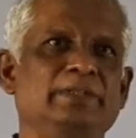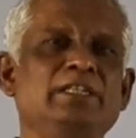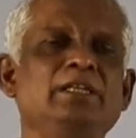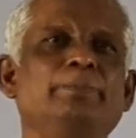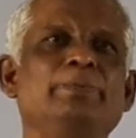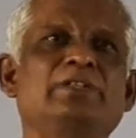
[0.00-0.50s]

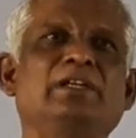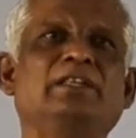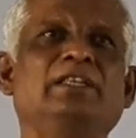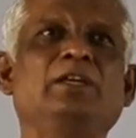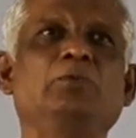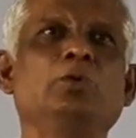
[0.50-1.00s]
எதிர்ப்பு
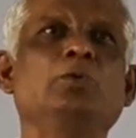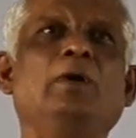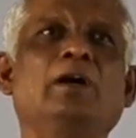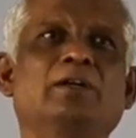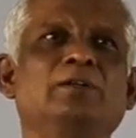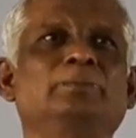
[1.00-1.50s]
சக்தியை
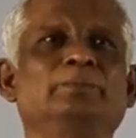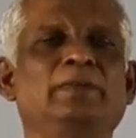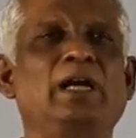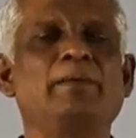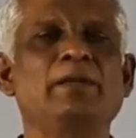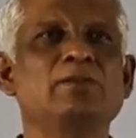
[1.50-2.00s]
உருவாக்கும்
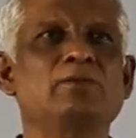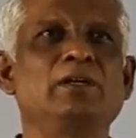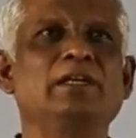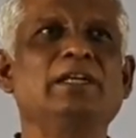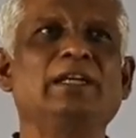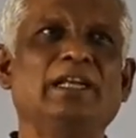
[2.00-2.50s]
அப்படின்னு
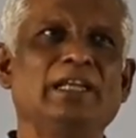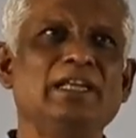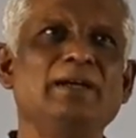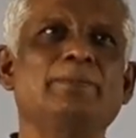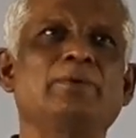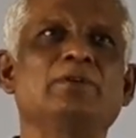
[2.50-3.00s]
சொல்லிட்டு
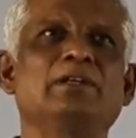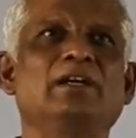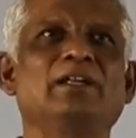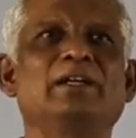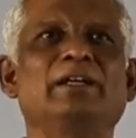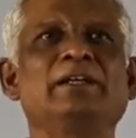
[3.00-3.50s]
நிறையா
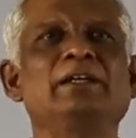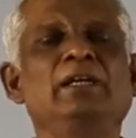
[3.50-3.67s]
பொருட்களுக்கு